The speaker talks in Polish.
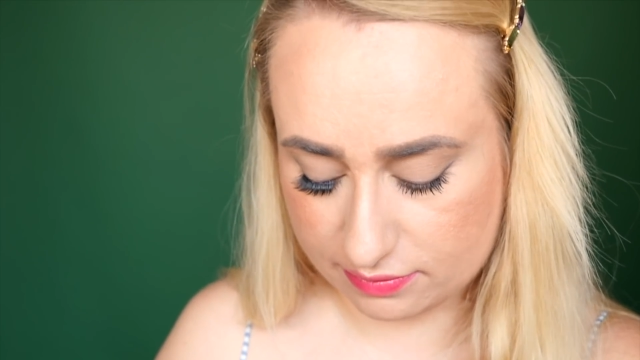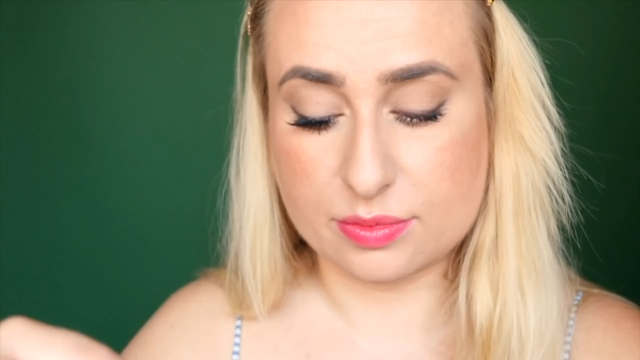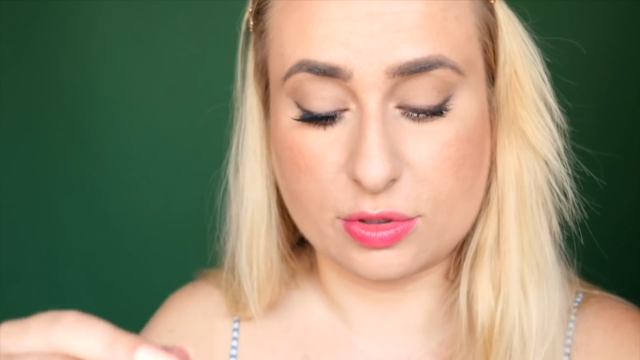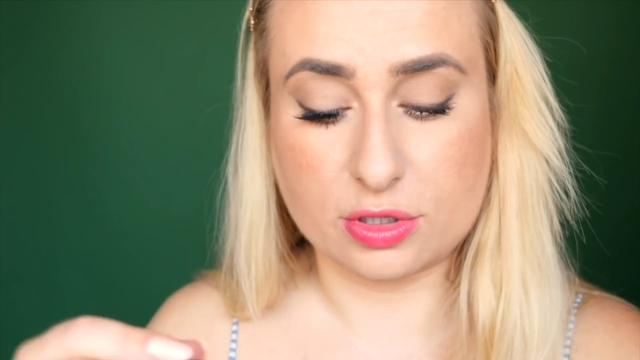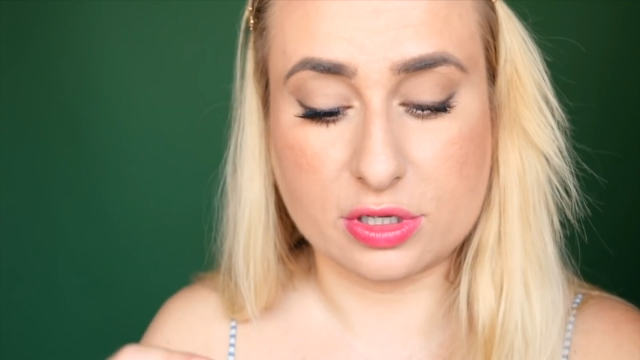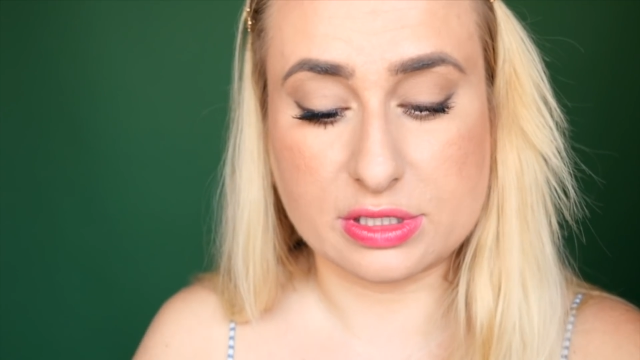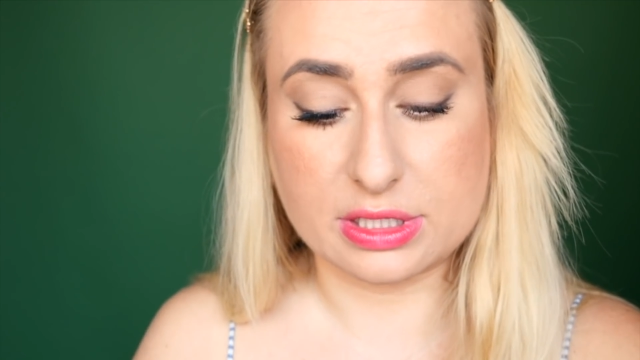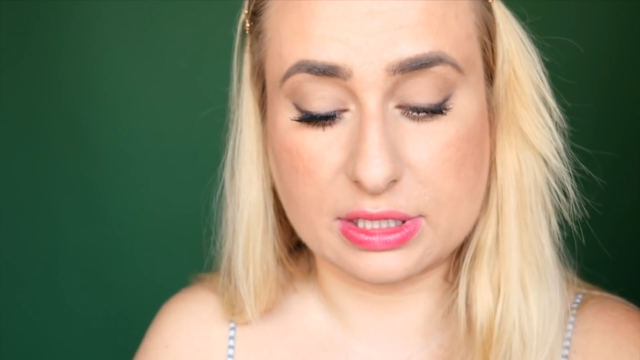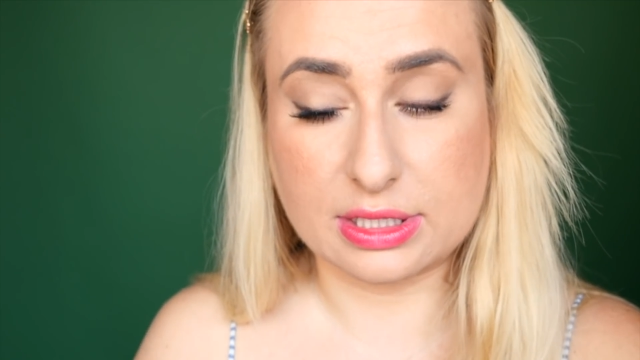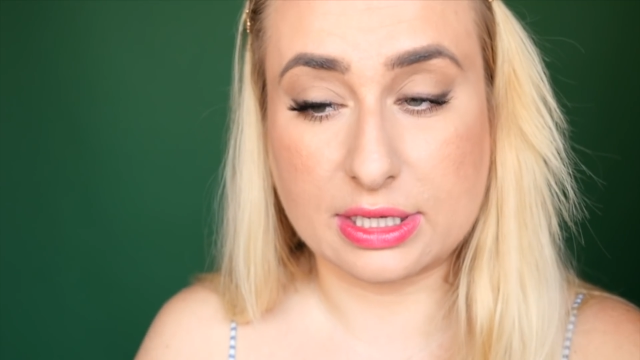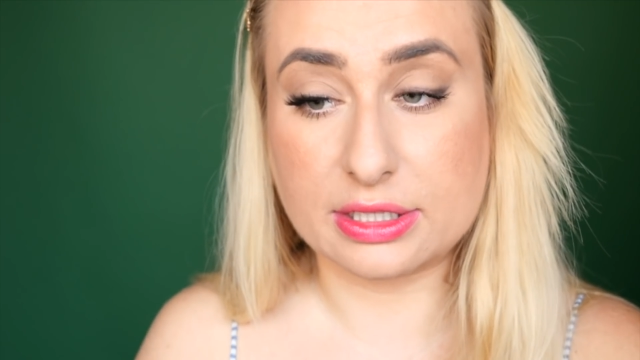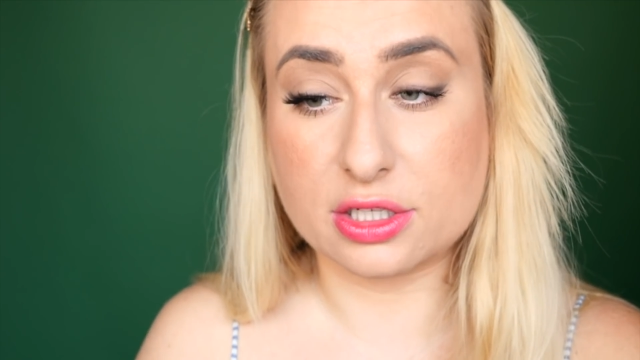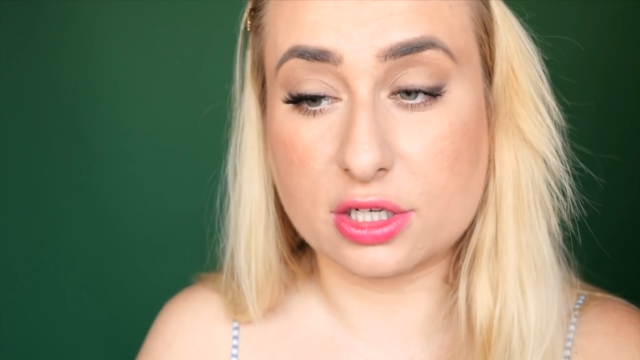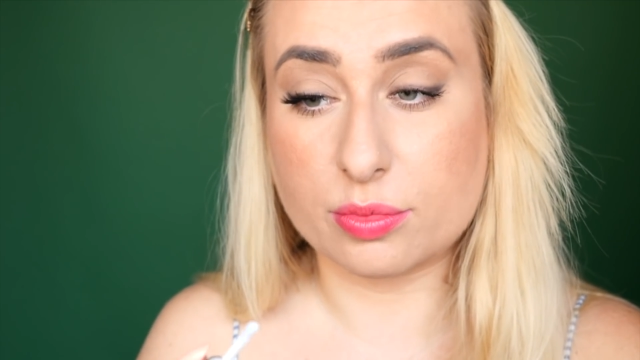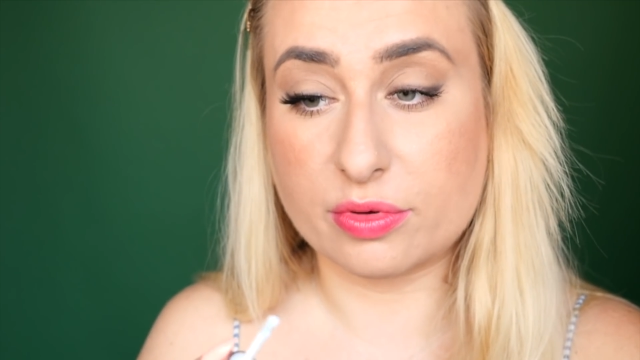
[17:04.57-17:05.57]
Spoko jest ten
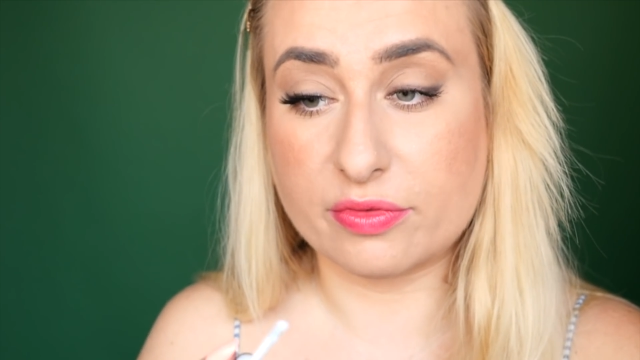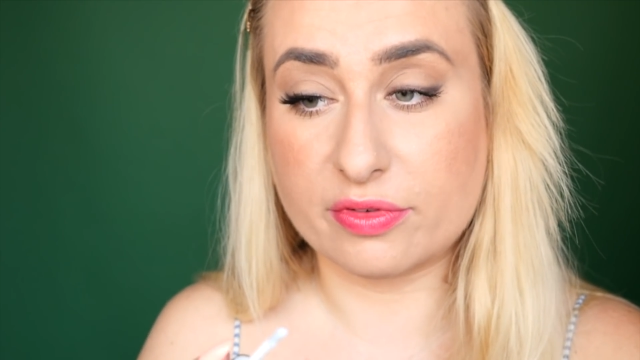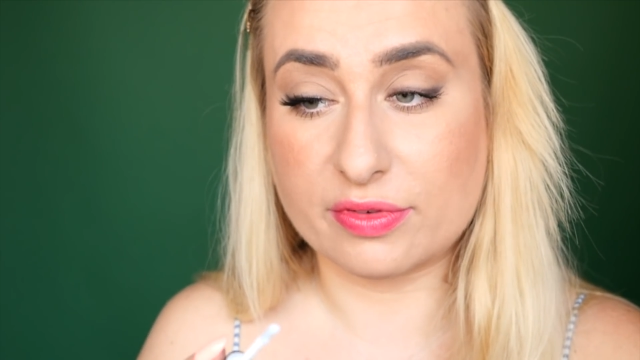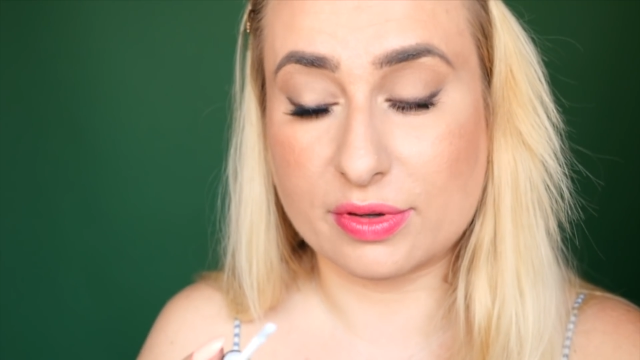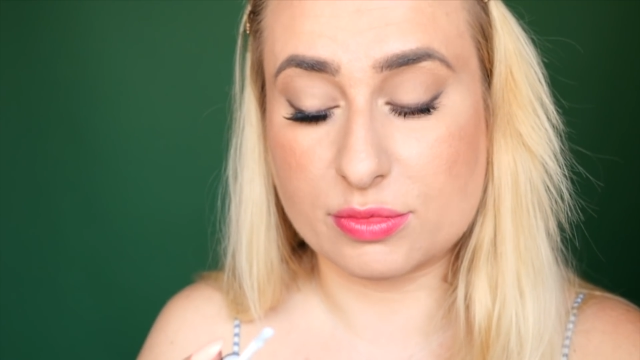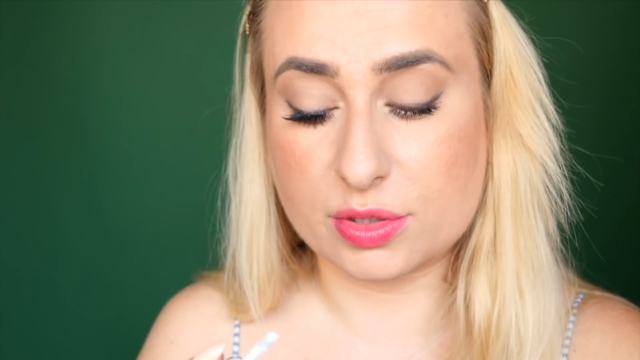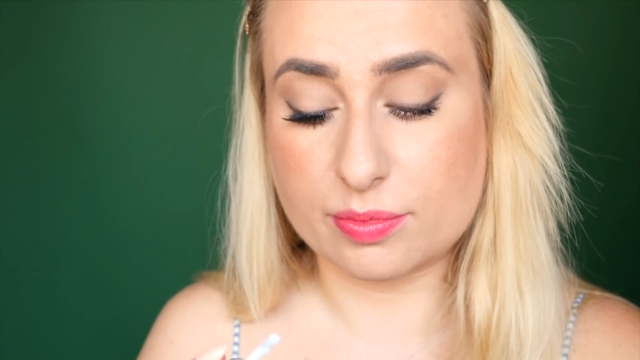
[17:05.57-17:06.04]
klej, tylko powiem Wam,